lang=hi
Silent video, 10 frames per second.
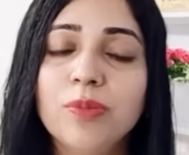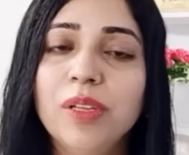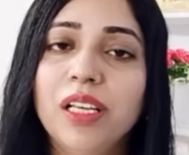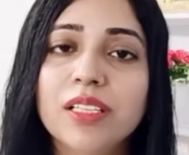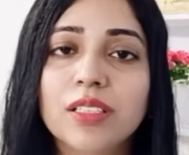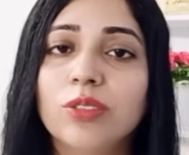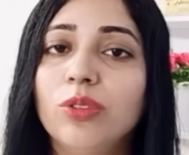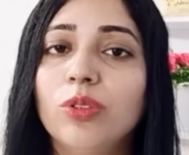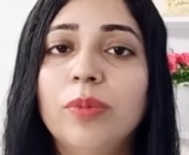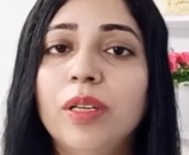भी ले सकते हो
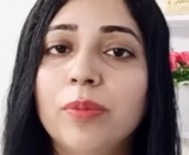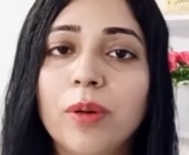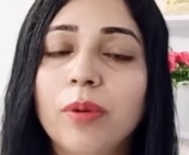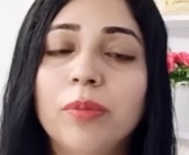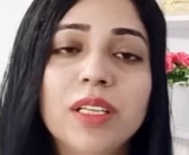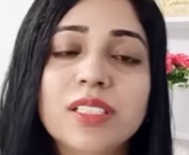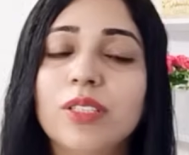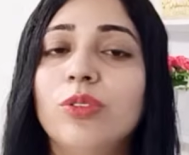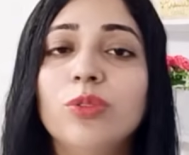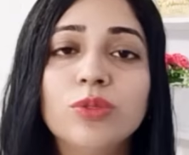कोई बड़ी प्रॉब्लम नहीं इससे
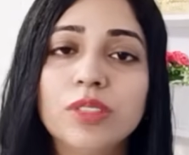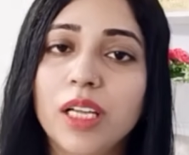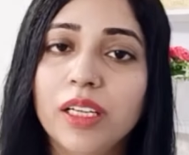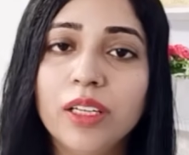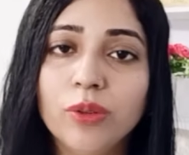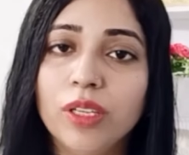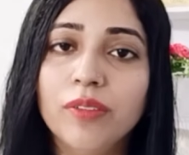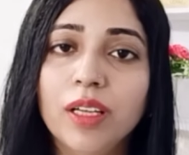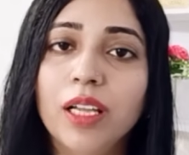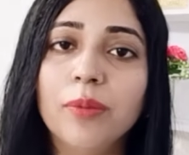कोई नुकसान नहीं होने
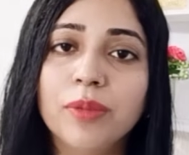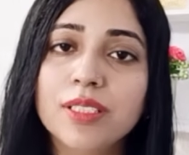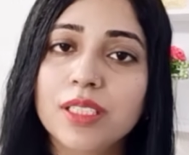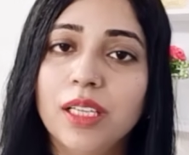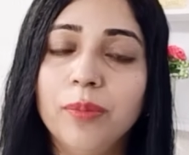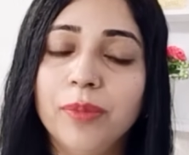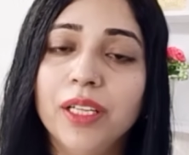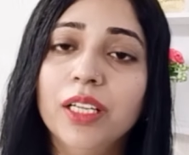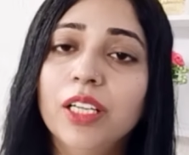वाला आपकी स्किन पे